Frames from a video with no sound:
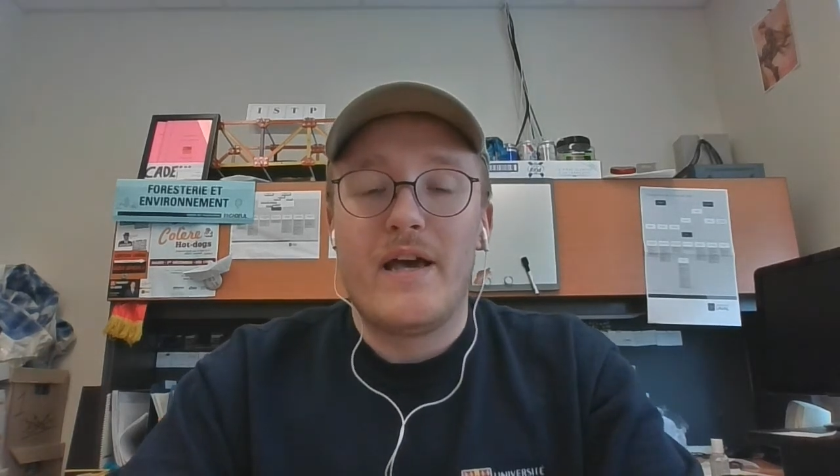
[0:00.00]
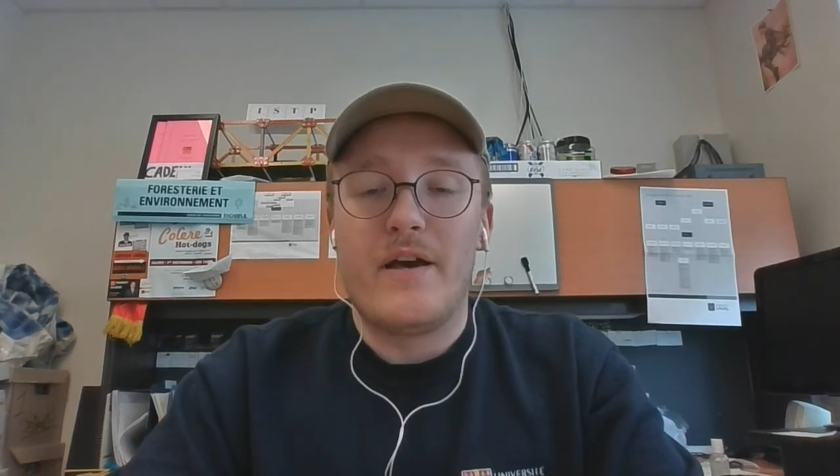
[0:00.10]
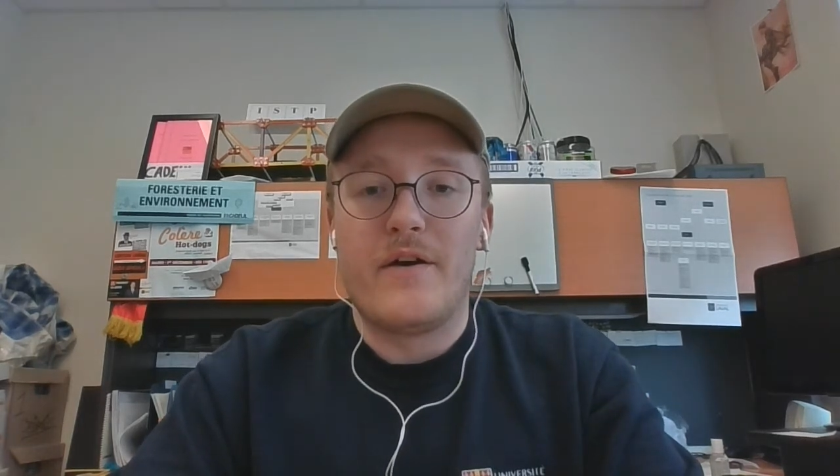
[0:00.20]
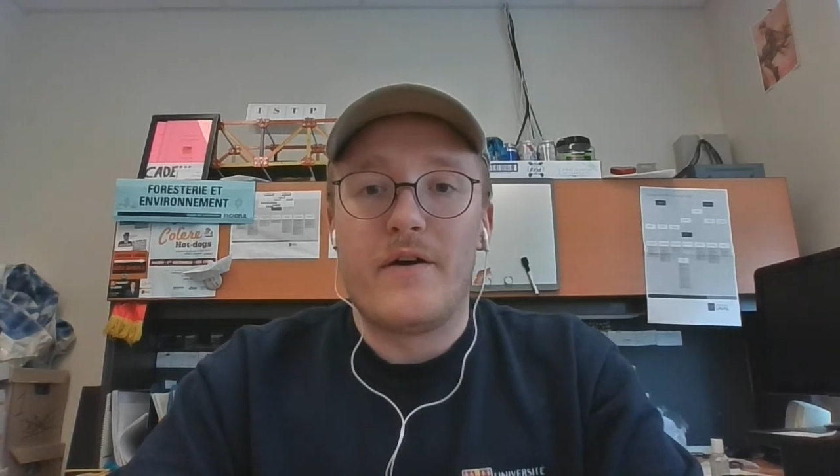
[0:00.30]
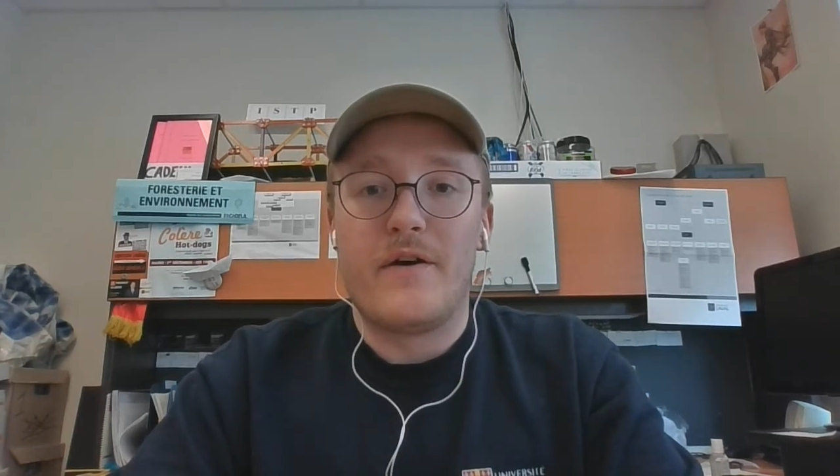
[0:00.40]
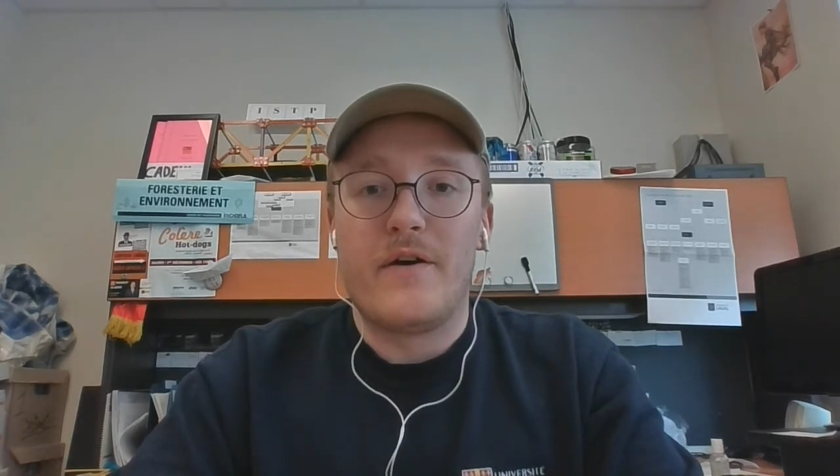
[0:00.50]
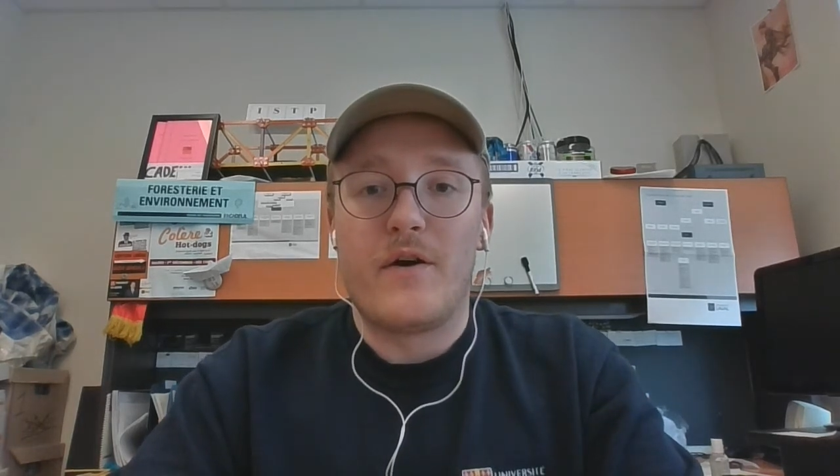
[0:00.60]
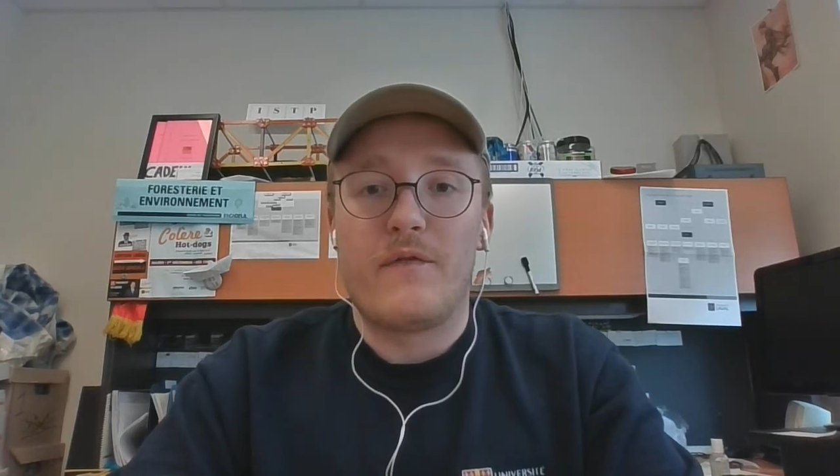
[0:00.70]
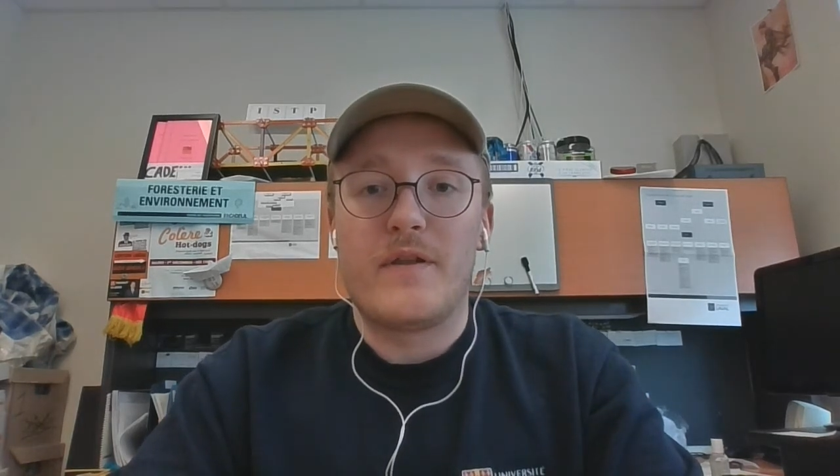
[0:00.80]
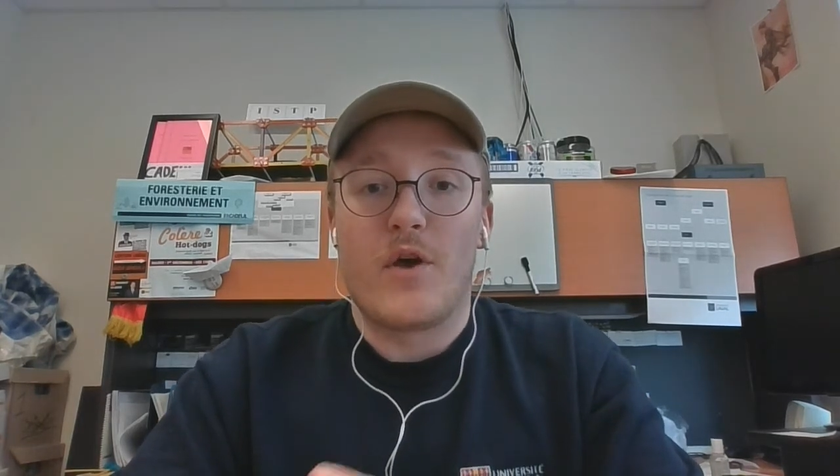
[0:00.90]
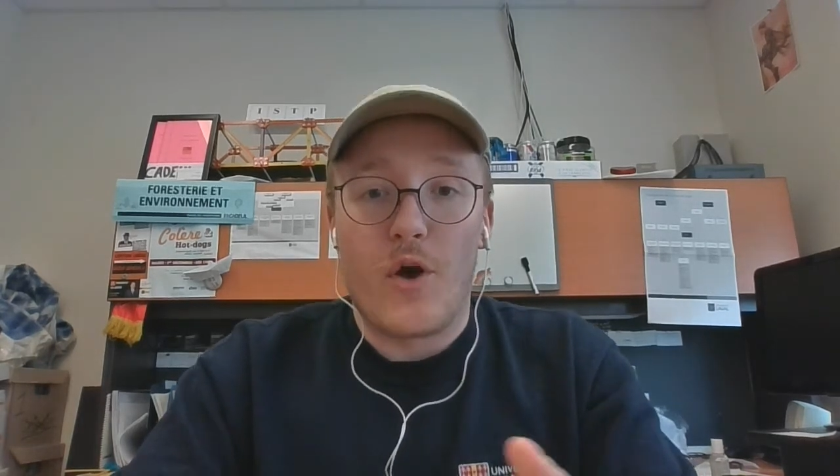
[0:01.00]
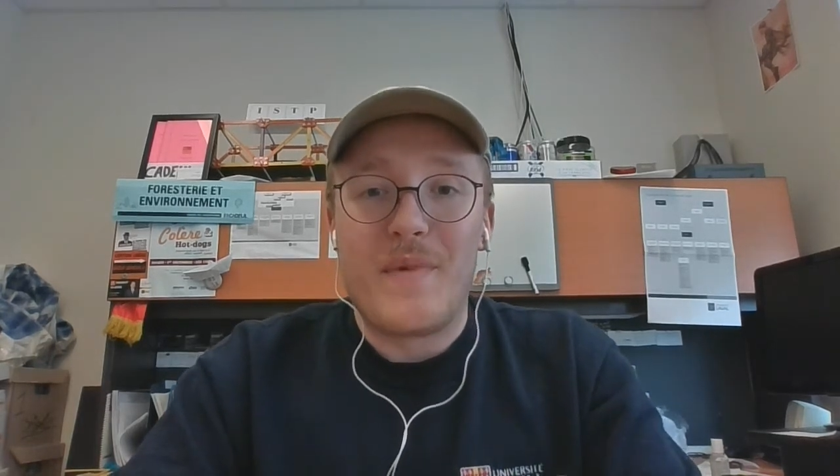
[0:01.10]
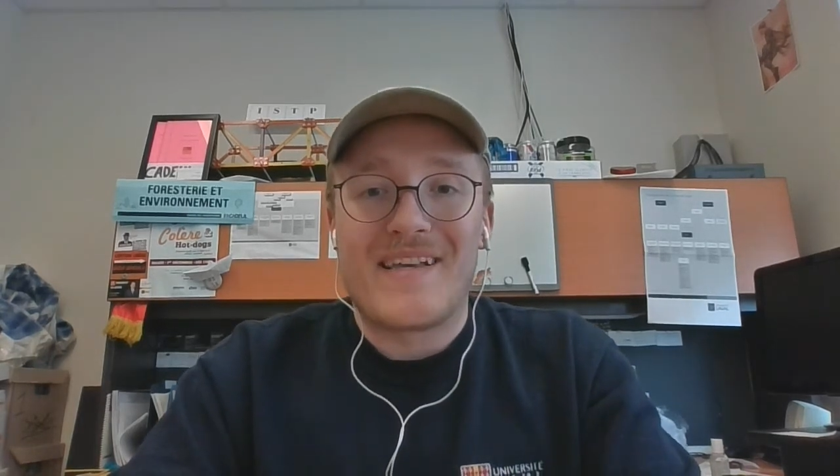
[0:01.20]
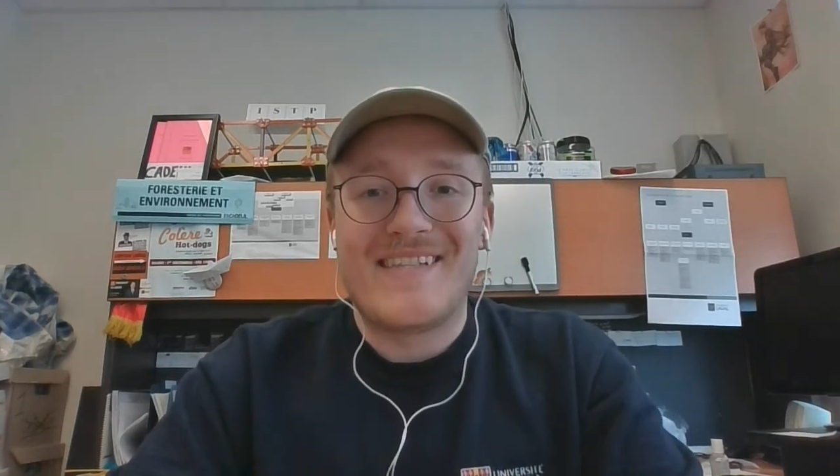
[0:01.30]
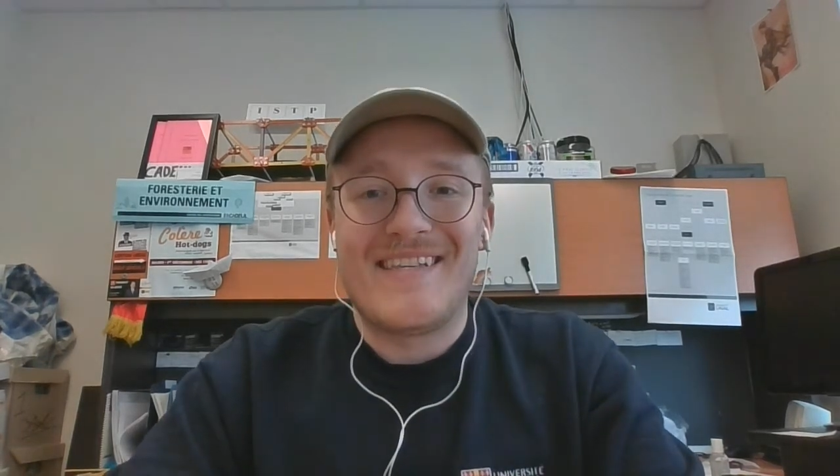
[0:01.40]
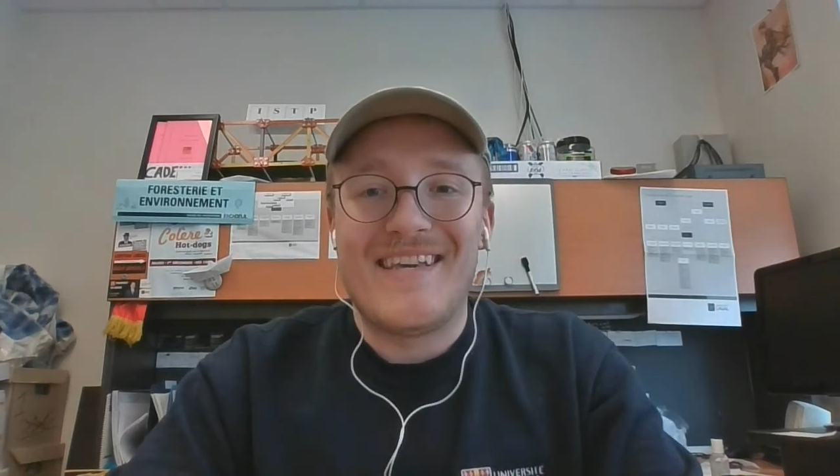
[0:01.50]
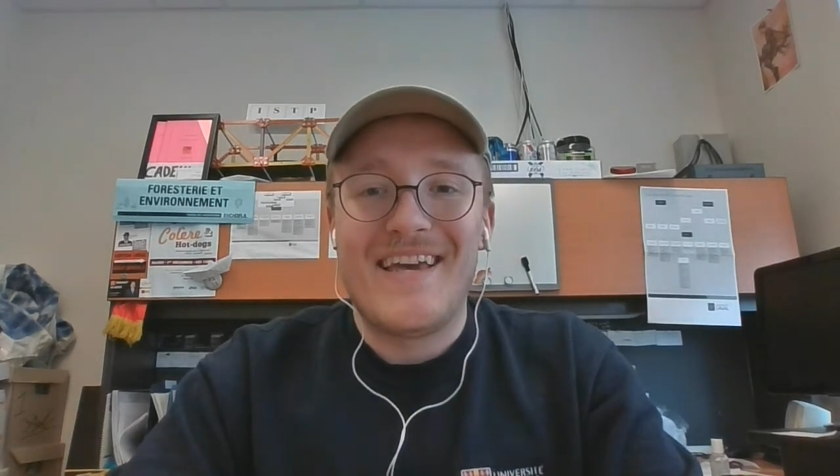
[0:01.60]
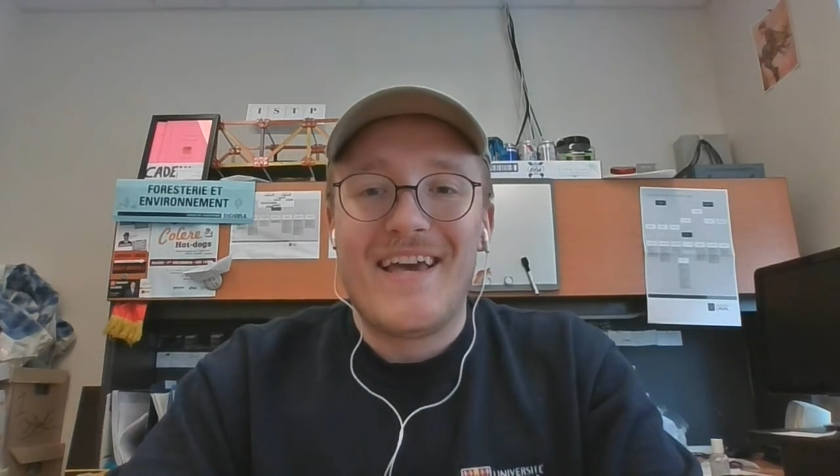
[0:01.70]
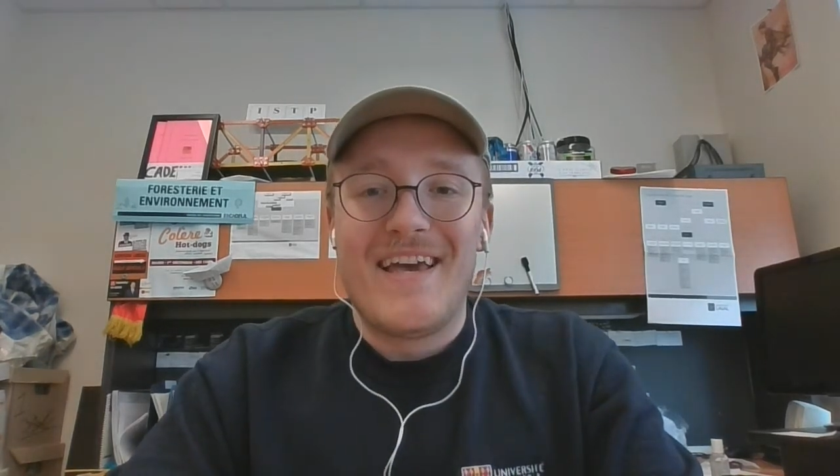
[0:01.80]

euh, en fait, remercier